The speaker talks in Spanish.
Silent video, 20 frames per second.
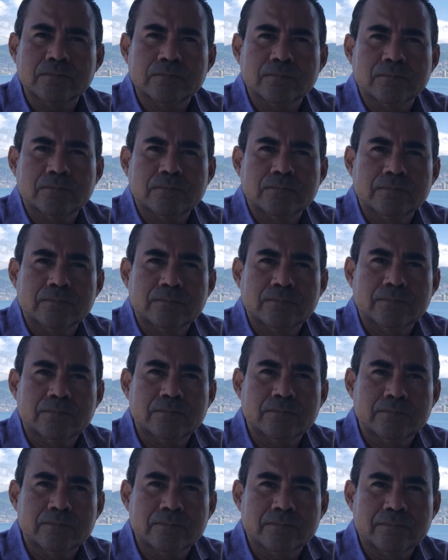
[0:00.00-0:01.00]
con su
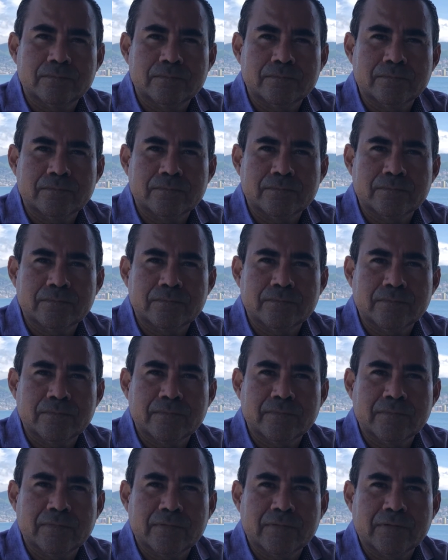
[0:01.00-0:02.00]
constancia de haber
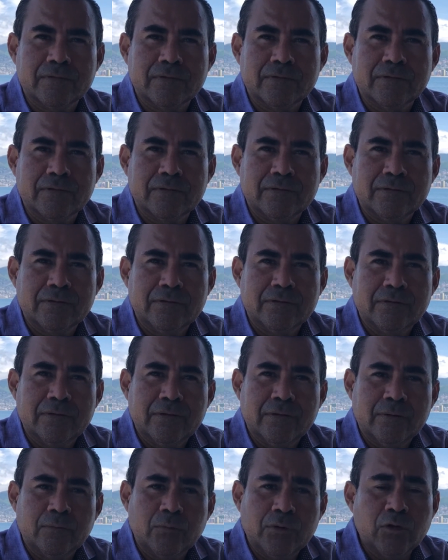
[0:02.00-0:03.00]

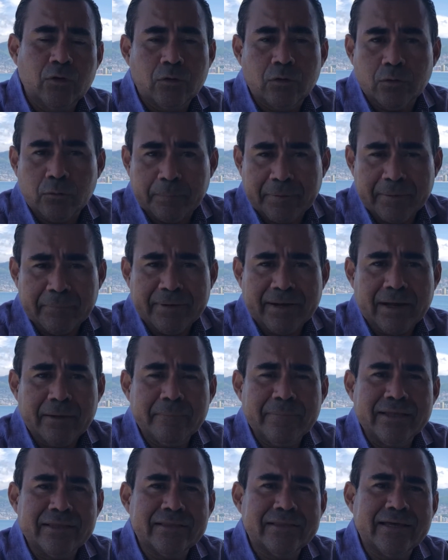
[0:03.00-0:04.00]
participado en los
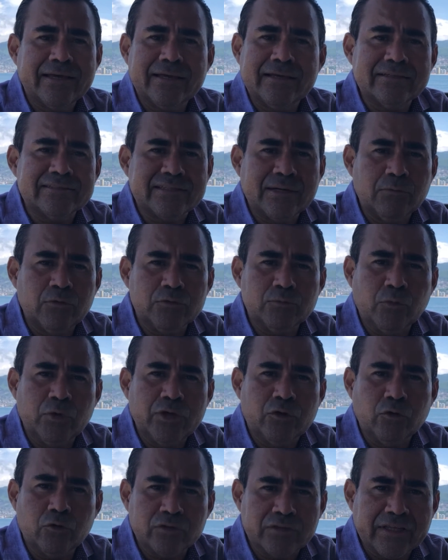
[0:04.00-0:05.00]
seis módulos de
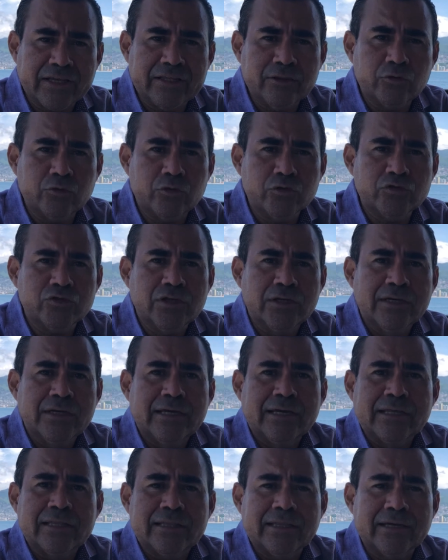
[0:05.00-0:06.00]
capacitación,
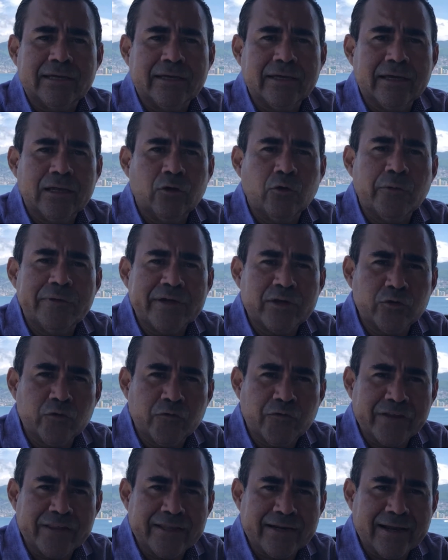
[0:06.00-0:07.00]
higiene,
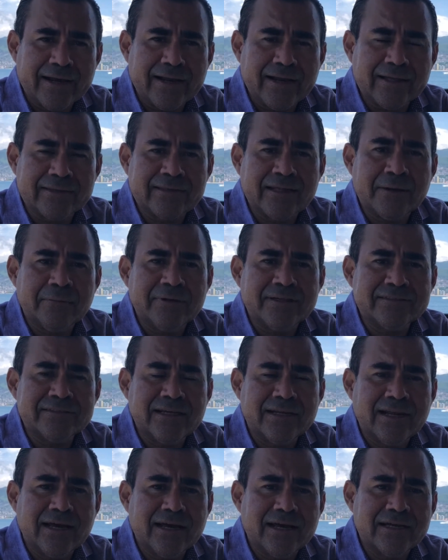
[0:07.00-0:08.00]
sanidad y
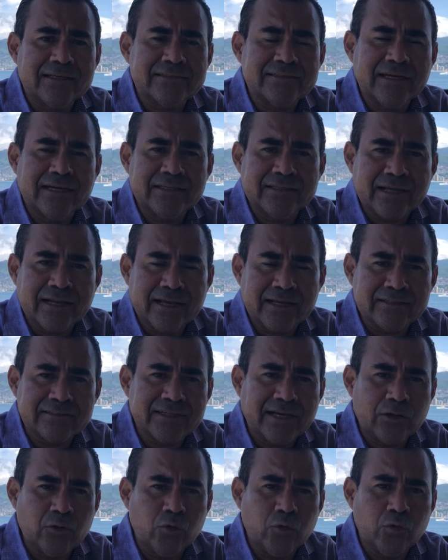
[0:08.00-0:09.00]
todo lo que tiene que ver con la
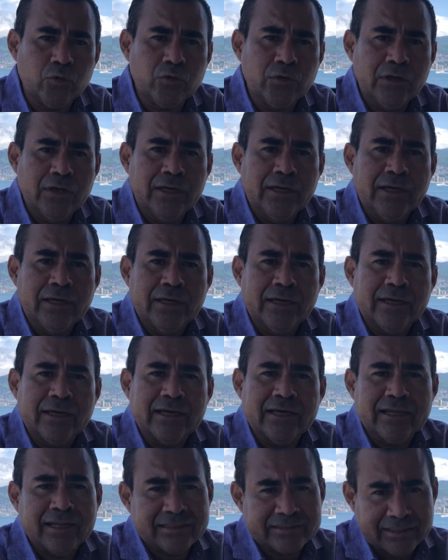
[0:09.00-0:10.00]
salud pública
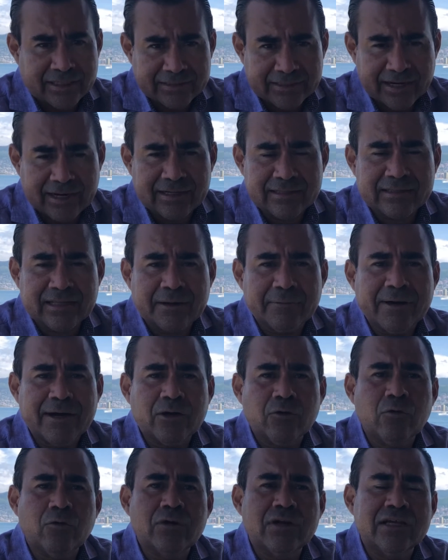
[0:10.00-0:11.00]
de,
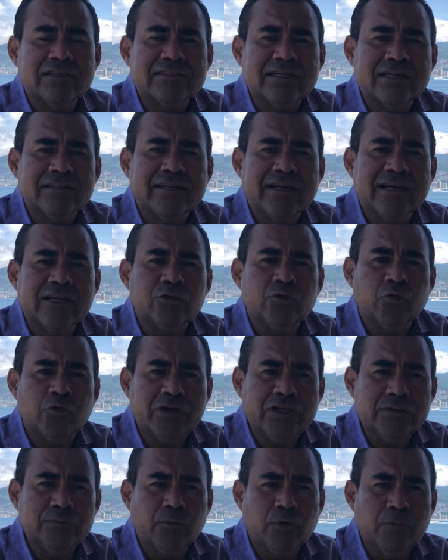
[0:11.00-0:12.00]
punto limpio para
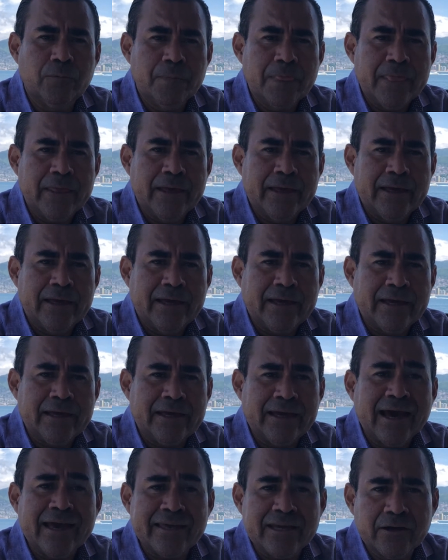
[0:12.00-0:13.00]
evitar el contagio
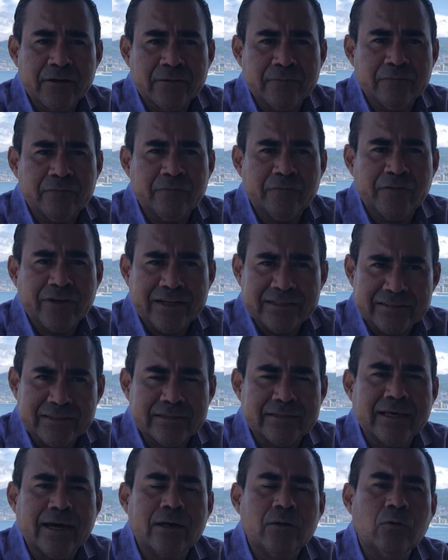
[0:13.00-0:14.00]
del COVID-19.
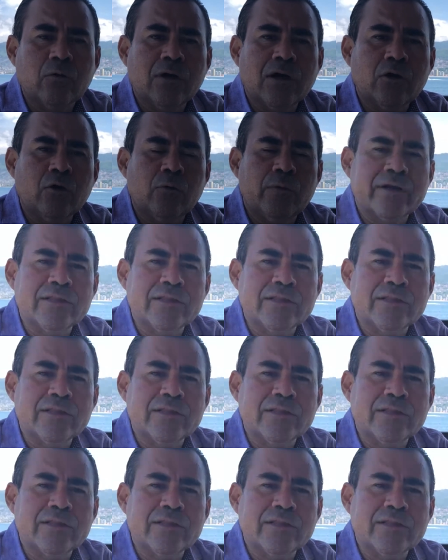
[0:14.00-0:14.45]
Ahora,